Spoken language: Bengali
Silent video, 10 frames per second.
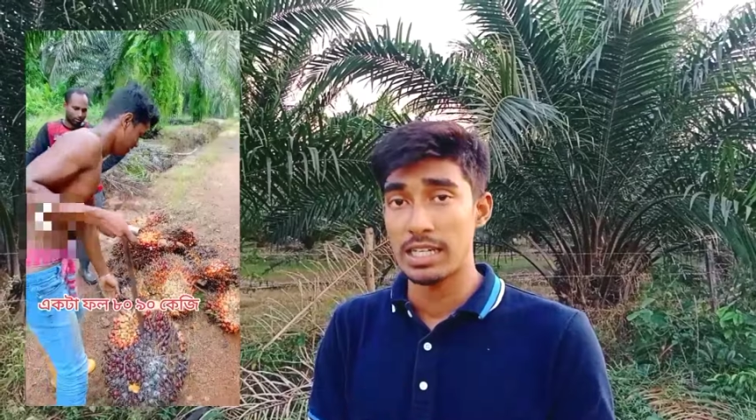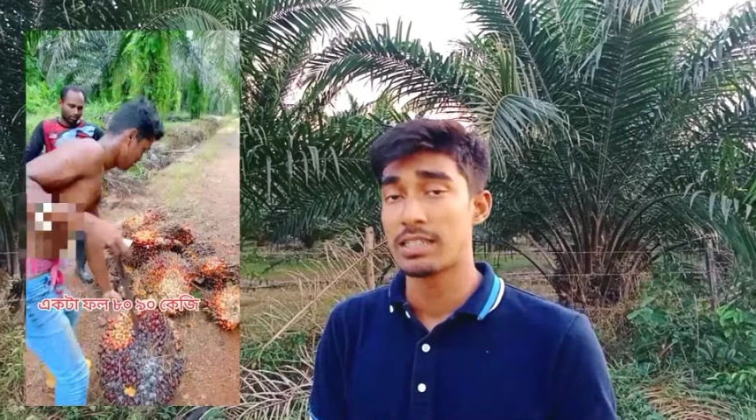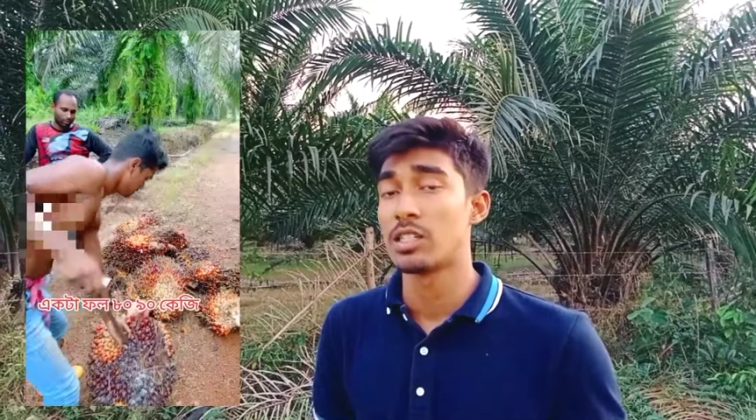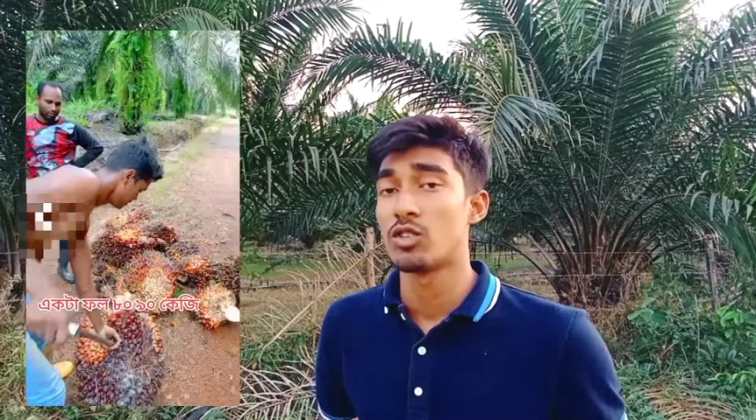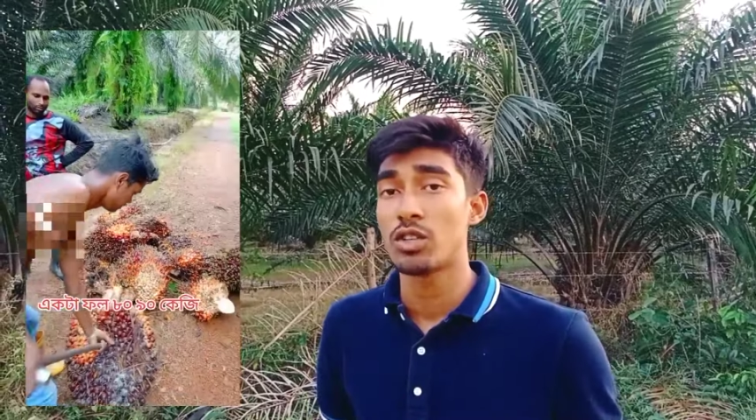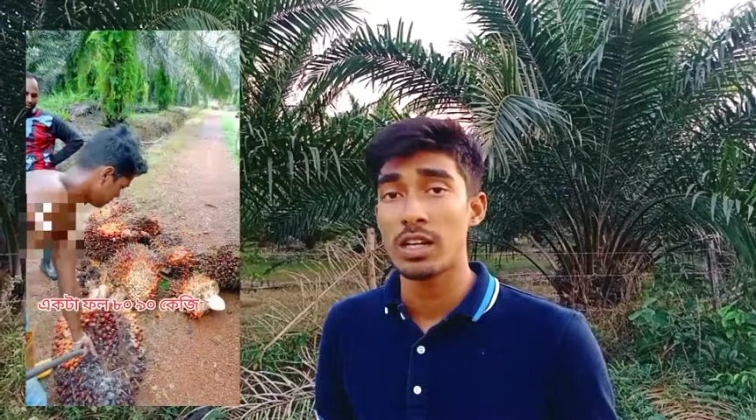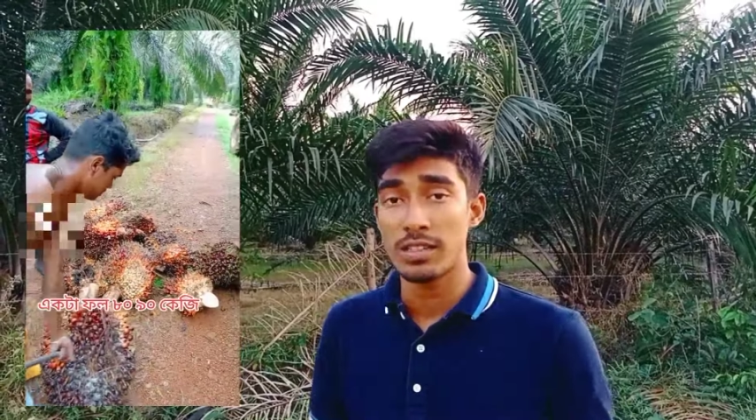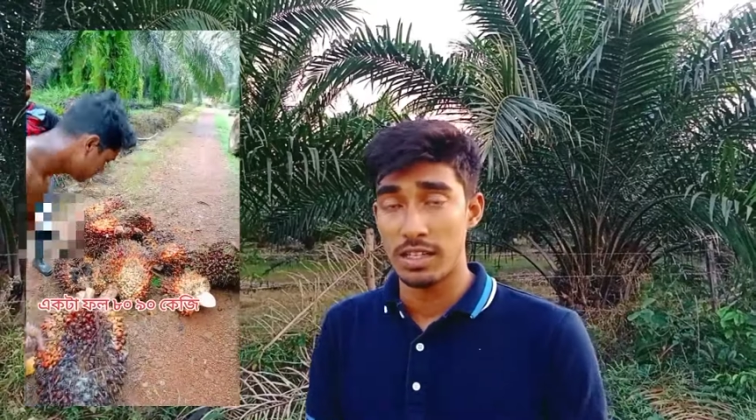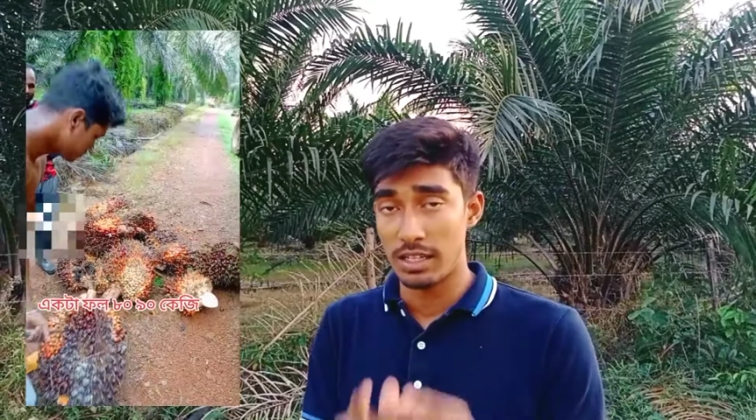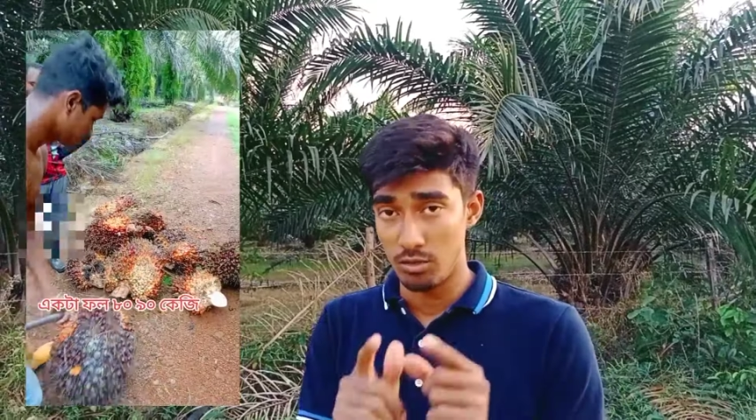সেই চিত্রটা
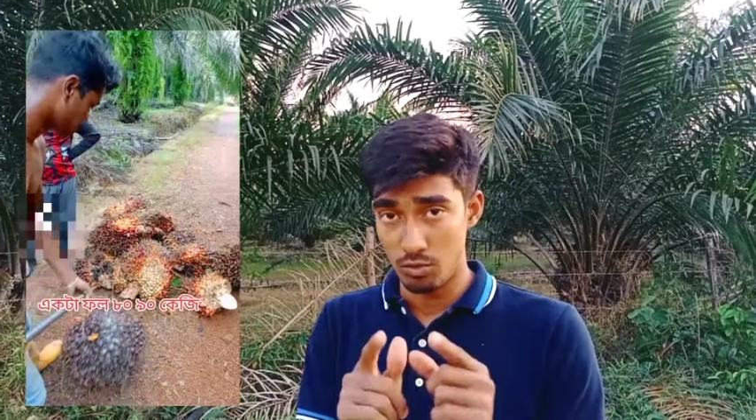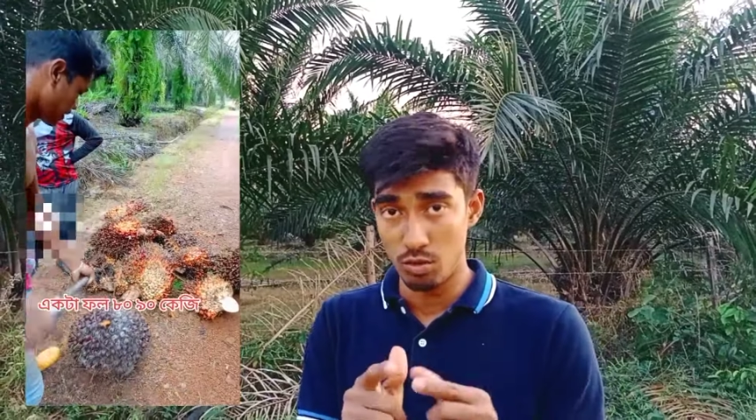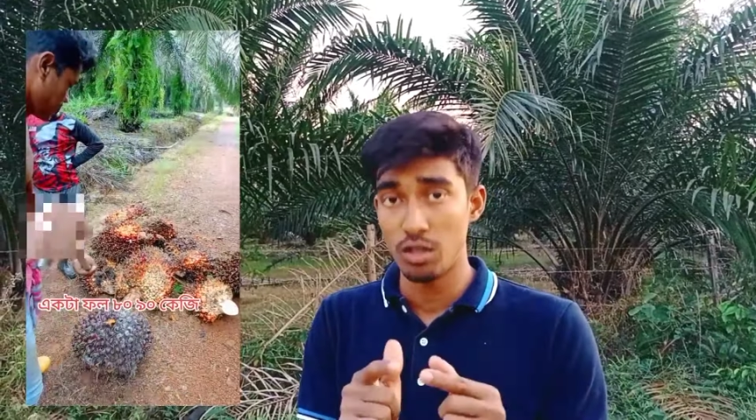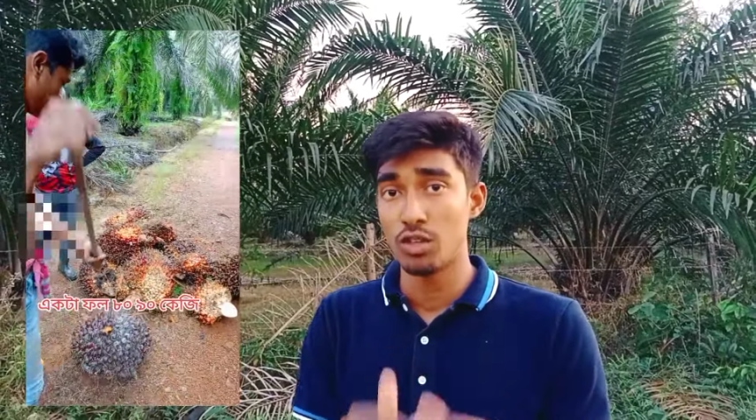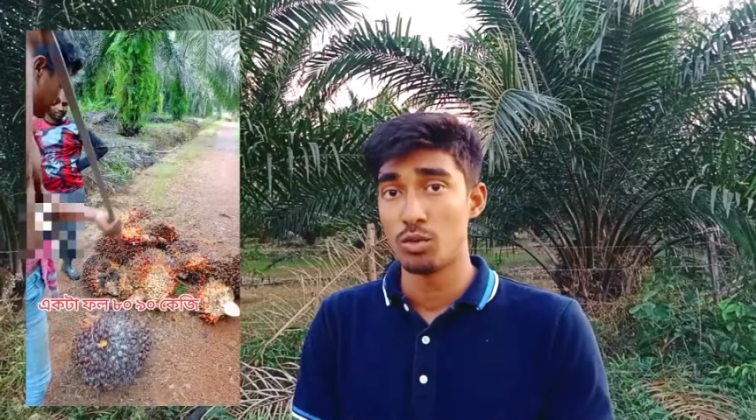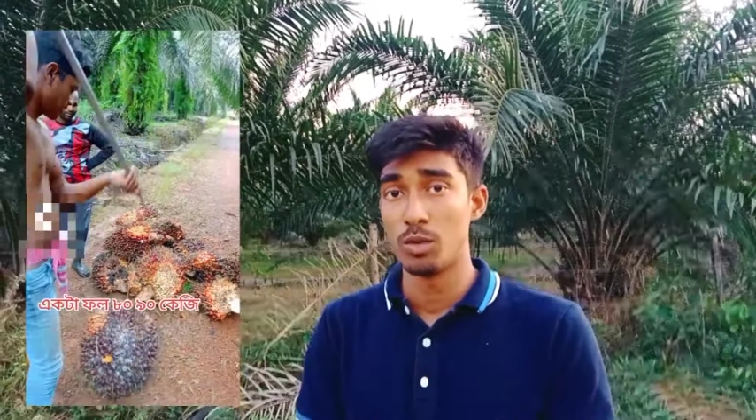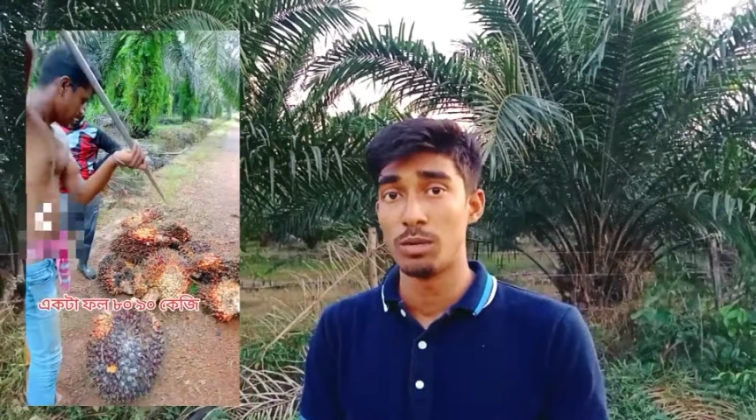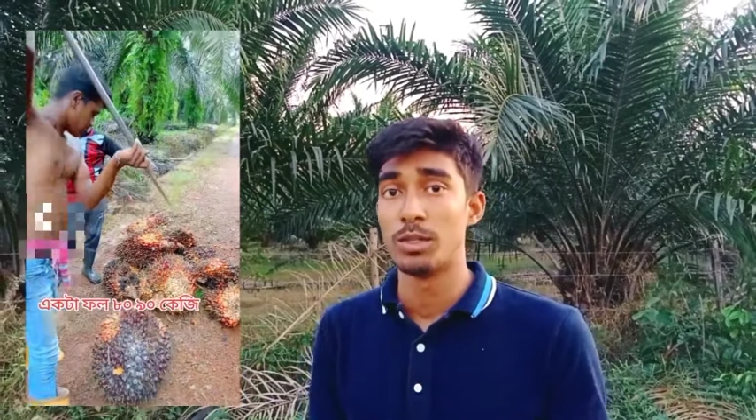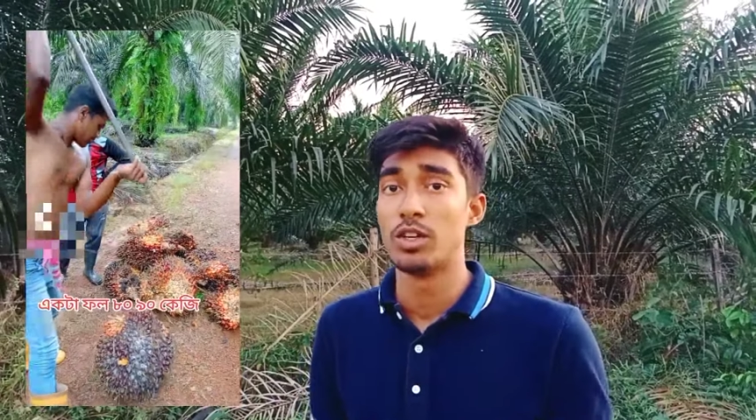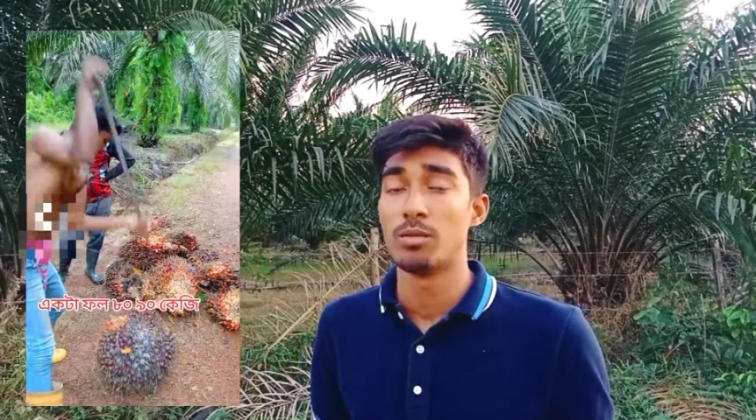আজকে তুলে ধরবো
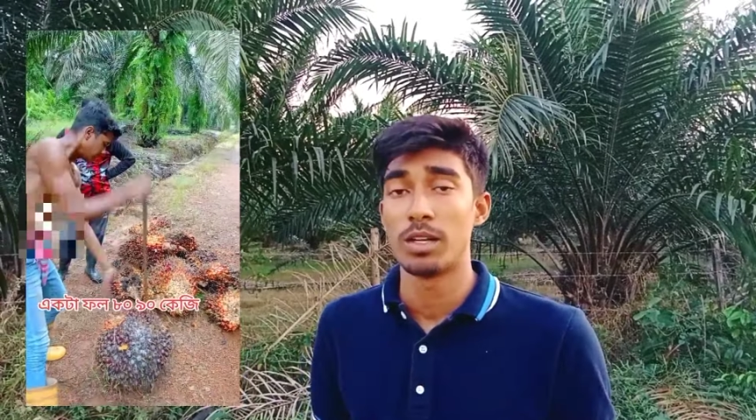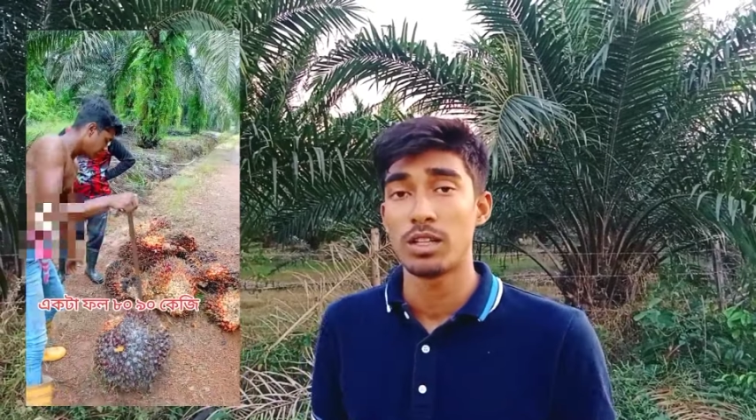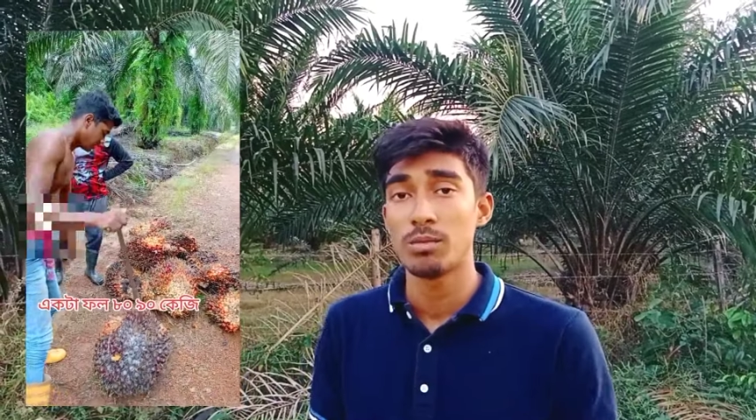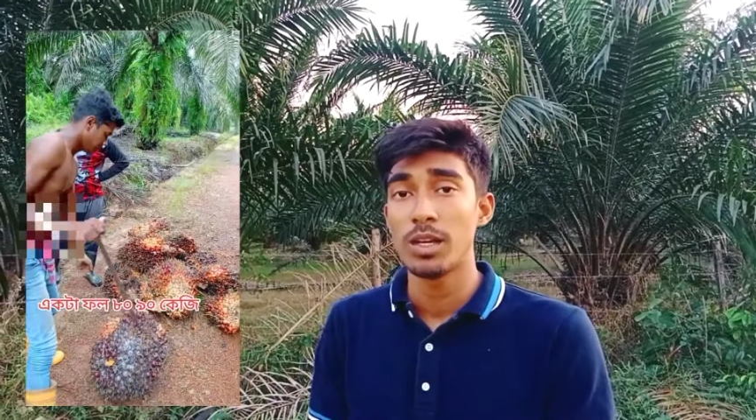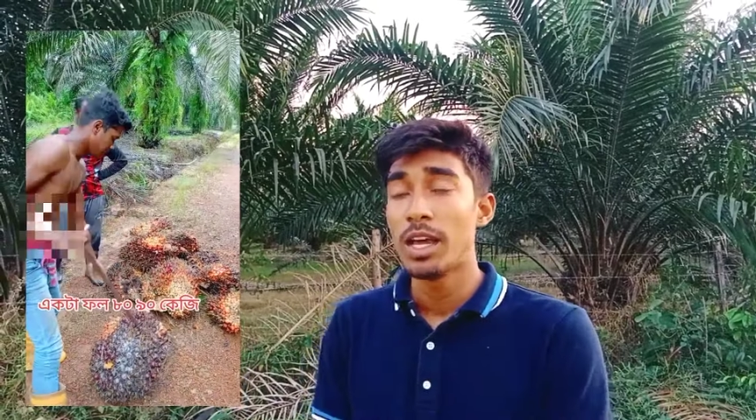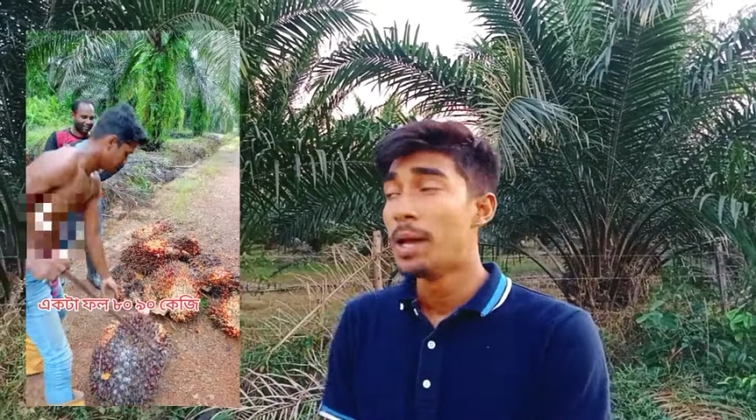এই ভিডিওর মাধ্যমে